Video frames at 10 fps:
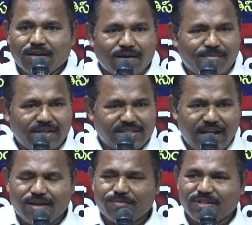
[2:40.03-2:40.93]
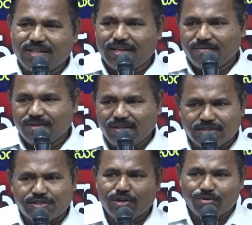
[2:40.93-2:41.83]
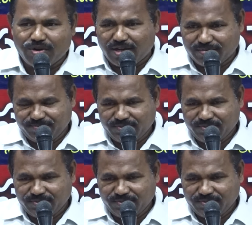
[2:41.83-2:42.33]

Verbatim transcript: ఇక్కడ మరి చాలామంది ఎస్సీలు ఉన్నారు